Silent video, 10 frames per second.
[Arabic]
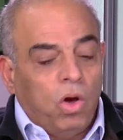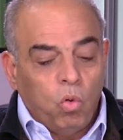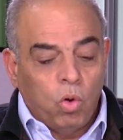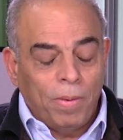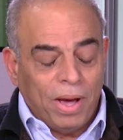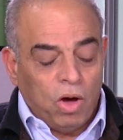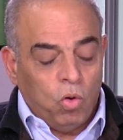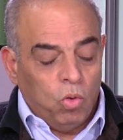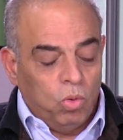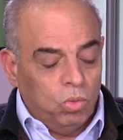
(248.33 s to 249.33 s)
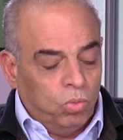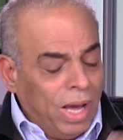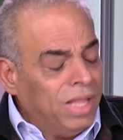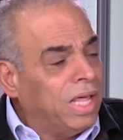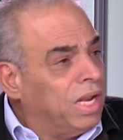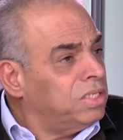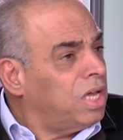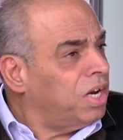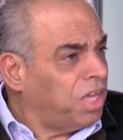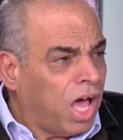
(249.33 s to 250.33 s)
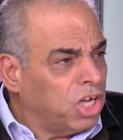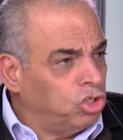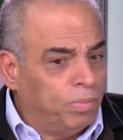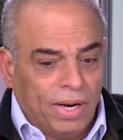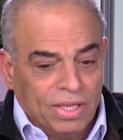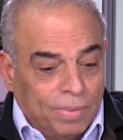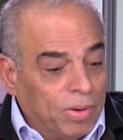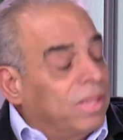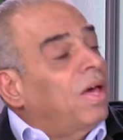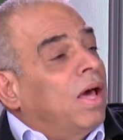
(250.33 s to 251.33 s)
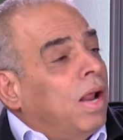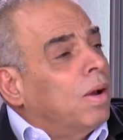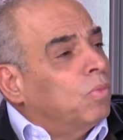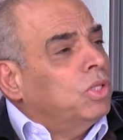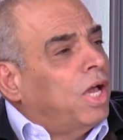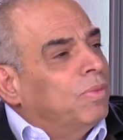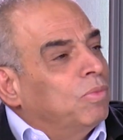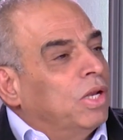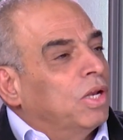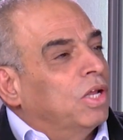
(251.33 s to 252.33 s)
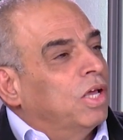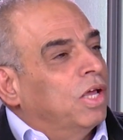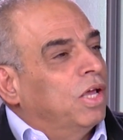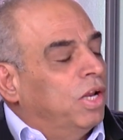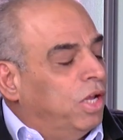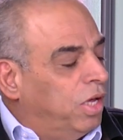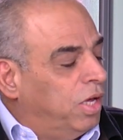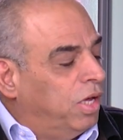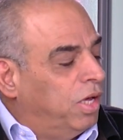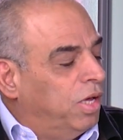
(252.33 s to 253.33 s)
وبعد ذلك صار نقاش في البلد ما هذا قرار متخذ من آه،